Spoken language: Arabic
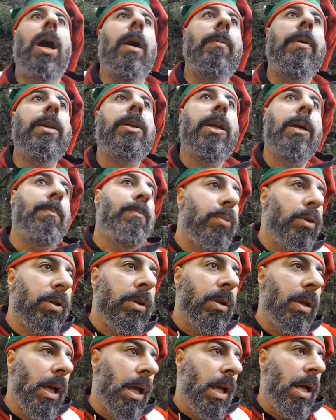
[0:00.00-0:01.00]

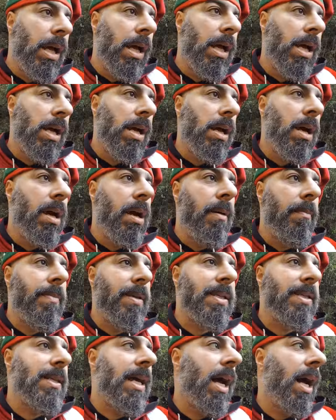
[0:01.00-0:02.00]
بنكبهم آه،
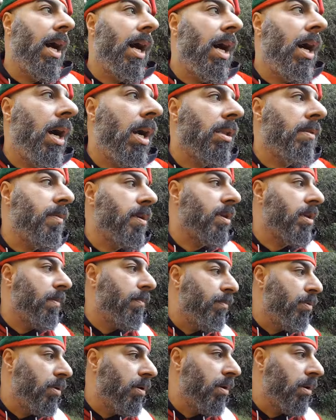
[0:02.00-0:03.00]
بالساحات
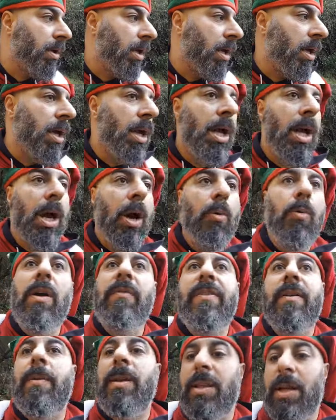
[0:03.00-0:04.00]
بنكبهم وين
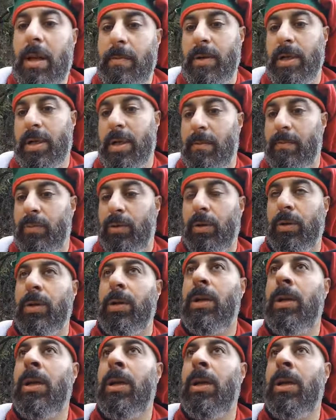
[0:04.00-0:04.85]
في مطرح بنكبهم